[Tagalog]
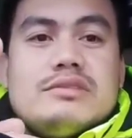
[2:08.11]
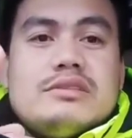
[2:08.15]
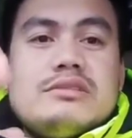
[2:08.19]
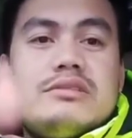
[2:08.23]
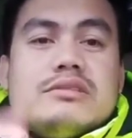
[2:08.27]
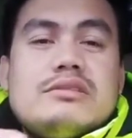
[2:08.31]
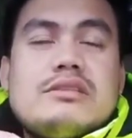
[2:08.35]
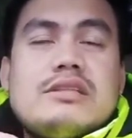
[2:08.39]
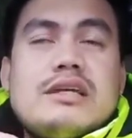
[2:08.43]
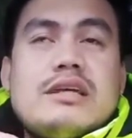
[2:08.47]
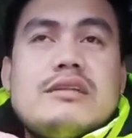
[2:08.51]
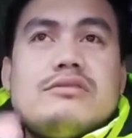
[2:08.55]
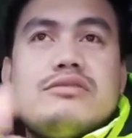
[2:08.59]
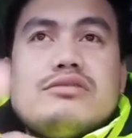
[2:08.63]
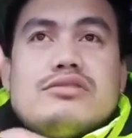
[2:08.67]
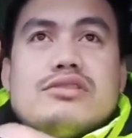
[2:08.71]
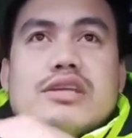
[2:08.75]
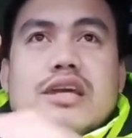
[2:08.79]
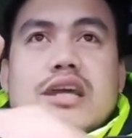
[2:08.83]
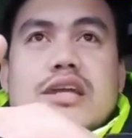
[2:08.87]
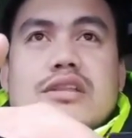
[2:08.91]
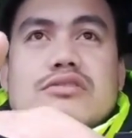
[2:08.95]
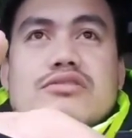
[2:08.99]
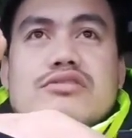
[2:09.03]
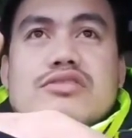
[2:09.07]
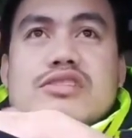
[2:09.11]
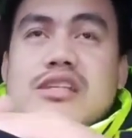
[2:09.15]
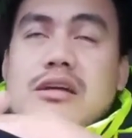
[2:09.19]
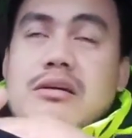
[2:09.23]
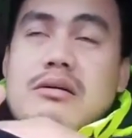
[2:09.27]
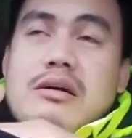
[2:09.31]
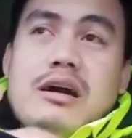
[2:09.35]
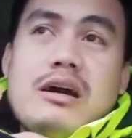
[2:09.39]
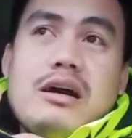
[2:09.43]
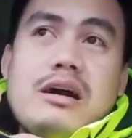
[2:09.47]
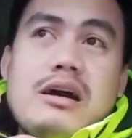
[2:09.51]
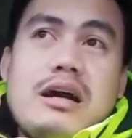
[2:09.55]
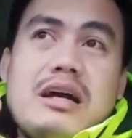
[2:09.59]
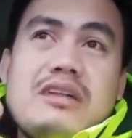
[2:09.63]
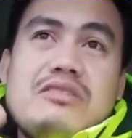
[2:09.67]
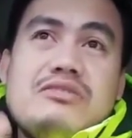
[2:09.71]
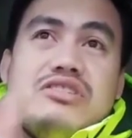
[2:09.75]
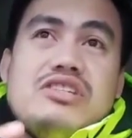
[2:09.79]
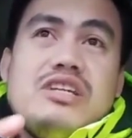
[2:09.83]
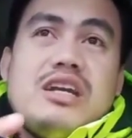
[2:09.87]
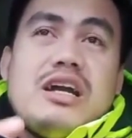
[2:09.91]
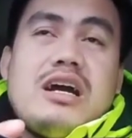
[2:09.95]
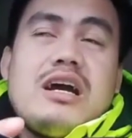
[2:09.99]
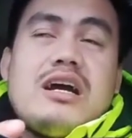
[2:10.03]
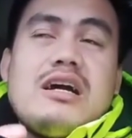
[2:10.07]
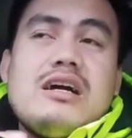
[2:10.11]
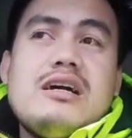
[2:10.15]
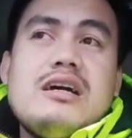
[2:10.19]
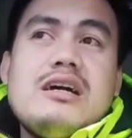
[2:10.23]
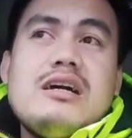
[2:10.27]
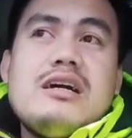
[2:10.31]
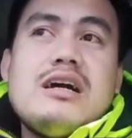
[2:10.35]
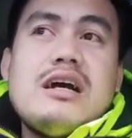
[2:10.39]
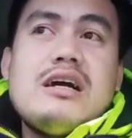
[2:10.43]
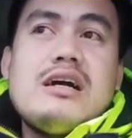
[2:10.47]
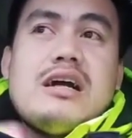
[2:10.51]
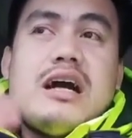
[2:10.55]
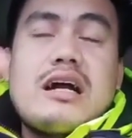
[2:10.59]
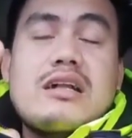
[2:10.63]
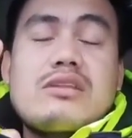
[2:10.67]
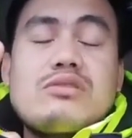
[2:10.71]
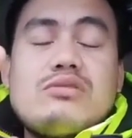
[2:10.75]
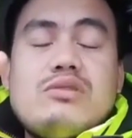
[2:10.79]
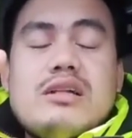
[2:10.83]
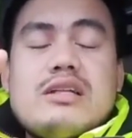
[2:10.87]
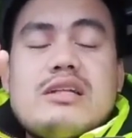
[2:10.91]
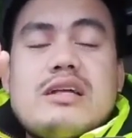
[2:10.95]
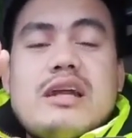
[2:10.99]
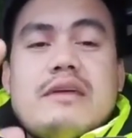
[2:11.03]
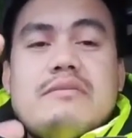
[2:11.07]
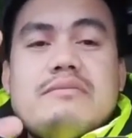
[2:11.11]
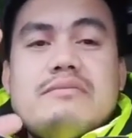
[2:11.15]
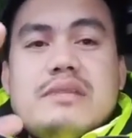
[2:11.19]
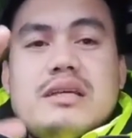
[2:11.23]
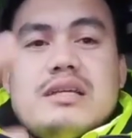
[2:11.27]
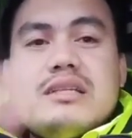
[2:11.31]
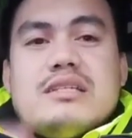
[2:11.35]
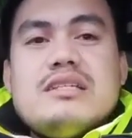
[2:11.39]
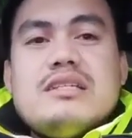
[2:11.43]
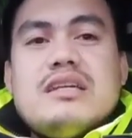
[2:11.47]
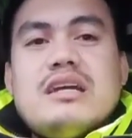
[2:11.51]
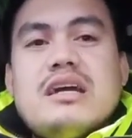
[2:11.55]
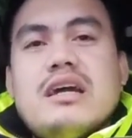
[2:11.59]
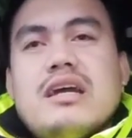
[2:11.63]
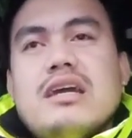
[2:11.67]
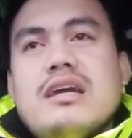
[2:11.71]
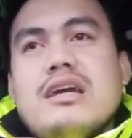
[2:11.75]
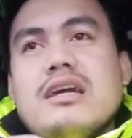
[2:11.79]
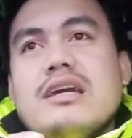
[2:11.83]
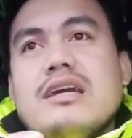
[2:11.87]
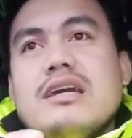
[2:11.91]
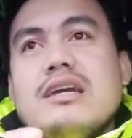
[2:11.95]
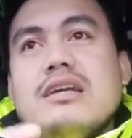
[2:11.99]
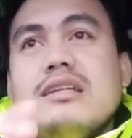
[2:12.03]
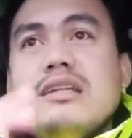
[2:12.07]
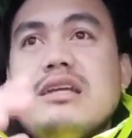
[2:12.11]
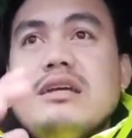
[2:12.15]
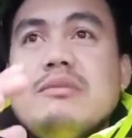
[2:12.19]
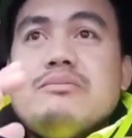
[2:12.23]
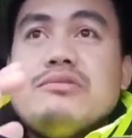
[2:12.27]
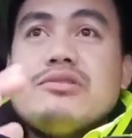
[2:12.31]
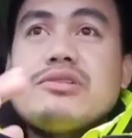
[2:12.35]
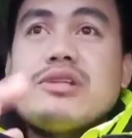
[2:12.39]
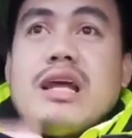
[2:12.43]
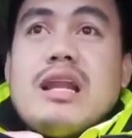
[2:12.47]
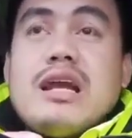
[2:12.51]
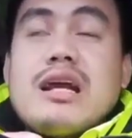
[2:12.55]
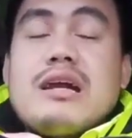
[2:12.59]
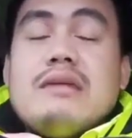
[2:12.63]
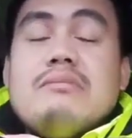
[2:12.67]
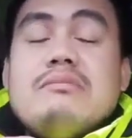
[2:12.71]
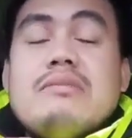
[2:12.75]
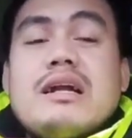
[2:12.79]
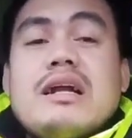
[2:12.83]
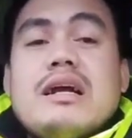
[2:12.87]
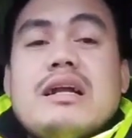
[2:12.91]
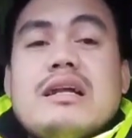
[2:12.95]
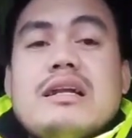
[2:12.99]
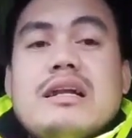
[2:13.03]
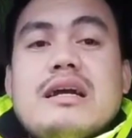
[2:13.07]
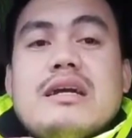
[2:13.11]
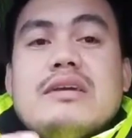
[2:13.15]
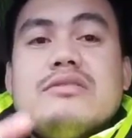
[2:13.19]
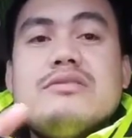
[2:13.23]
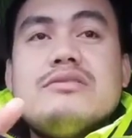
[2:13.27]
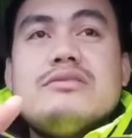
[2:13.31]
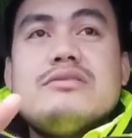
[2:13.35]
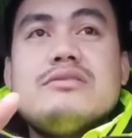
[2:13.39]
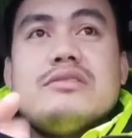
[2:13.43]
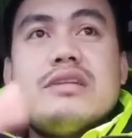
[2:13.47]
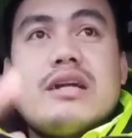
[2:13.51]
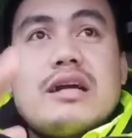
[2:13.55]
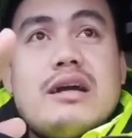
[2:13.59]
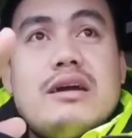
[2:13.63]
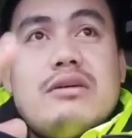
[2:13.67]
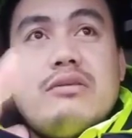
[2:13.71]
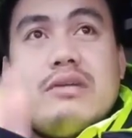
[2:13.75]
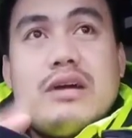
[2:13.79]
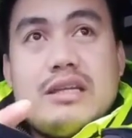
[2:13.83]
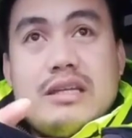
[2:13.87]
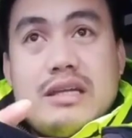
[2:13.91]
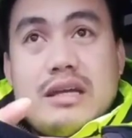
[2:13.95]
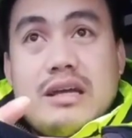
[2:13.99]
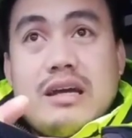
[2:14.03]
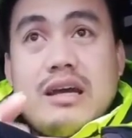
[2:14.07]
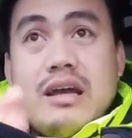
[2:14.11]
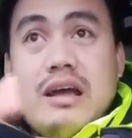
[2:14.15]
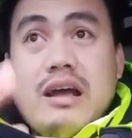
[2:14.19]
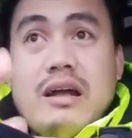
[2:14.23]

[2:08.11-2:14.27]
sad to say doon sa ano niya actual drive test niya ay hindi po talaga maganda yung nagawa niya.